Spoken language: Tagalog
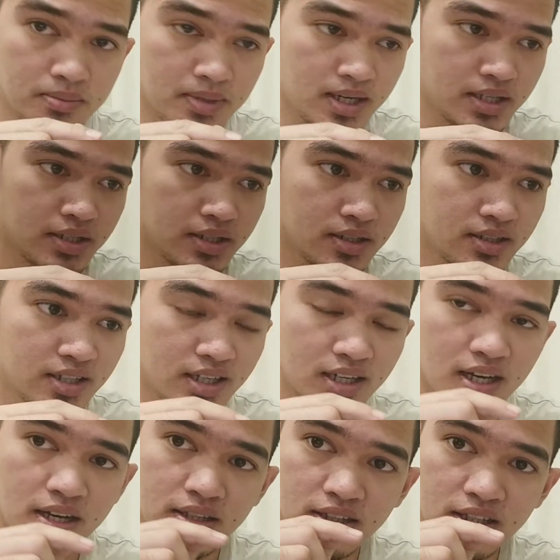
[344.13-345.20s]
naman
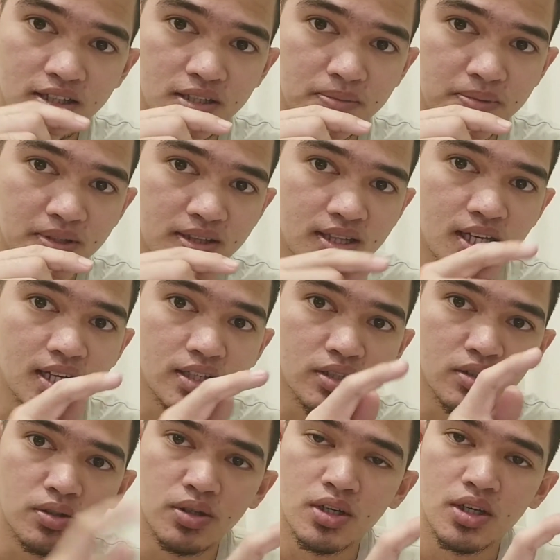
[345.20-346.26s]
nagtitipid
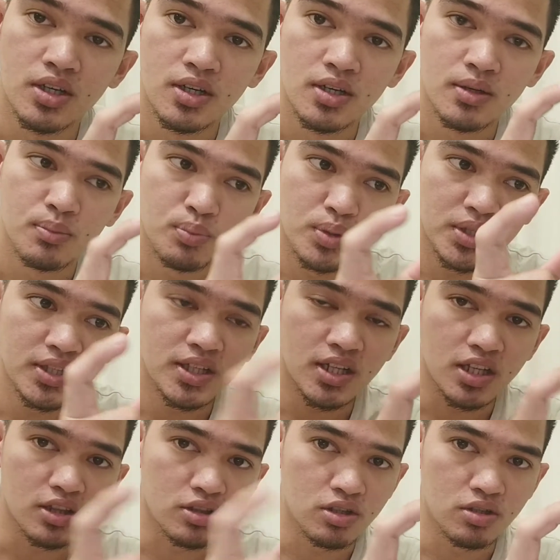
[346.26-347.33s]
tayo pwede na
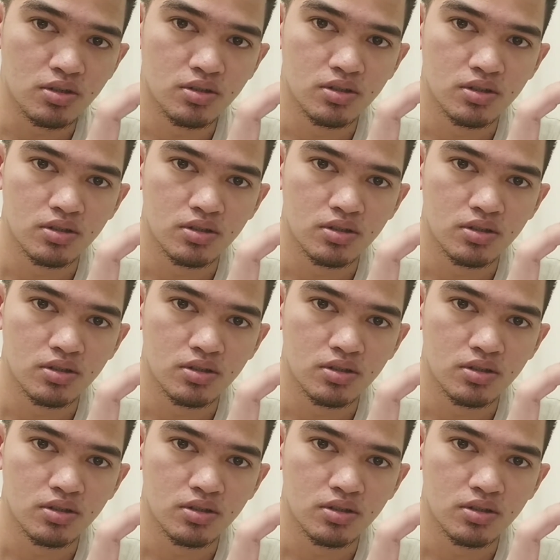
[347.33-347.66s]
rin to